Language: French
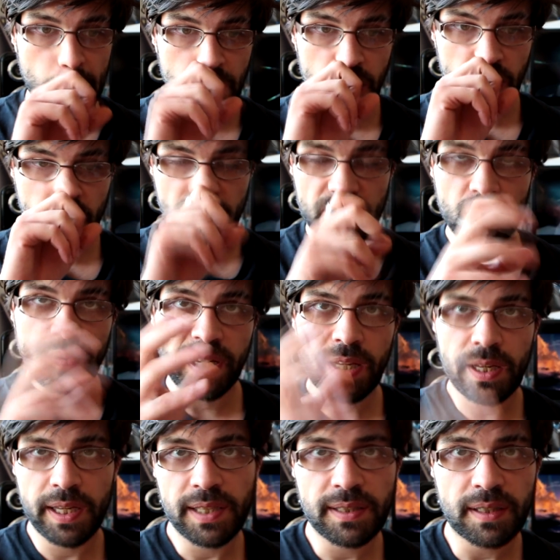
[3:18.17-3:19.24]
je trouvais son
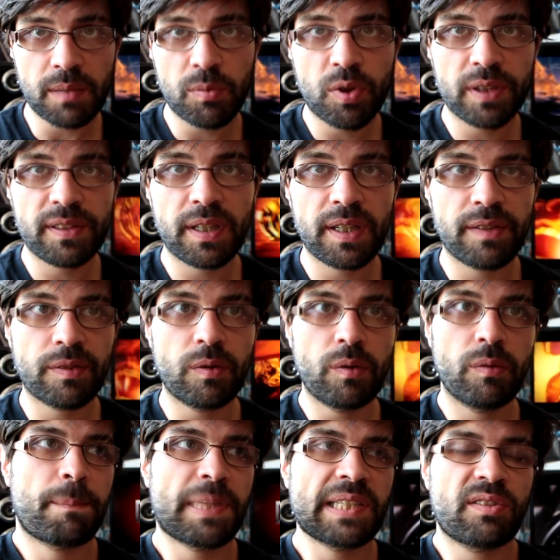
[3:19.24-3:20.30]
cas extrêmement
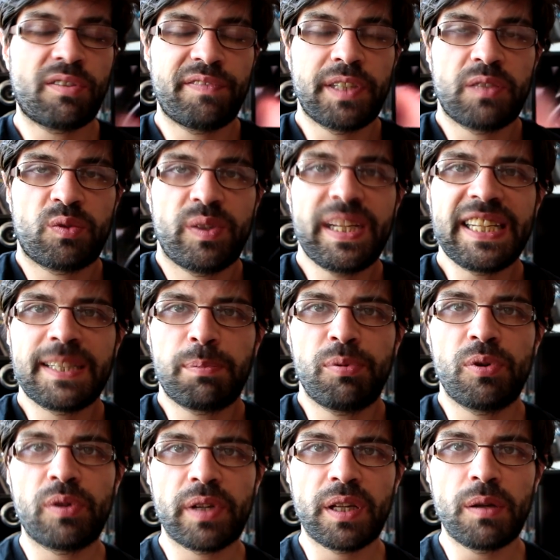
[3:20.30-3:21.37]
intéressant parce qu'en fait on
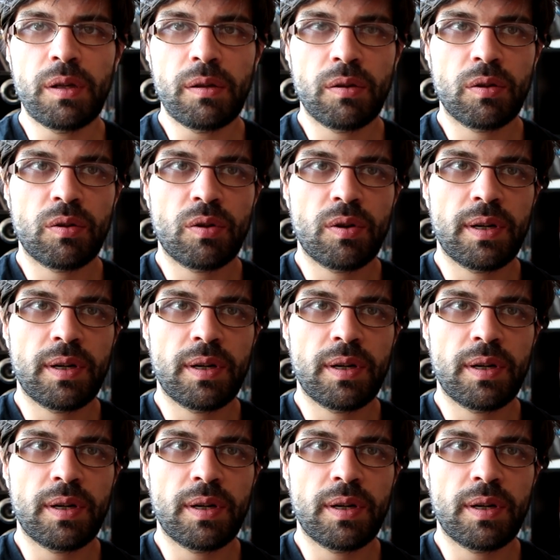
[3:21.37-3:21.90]
explorait euh,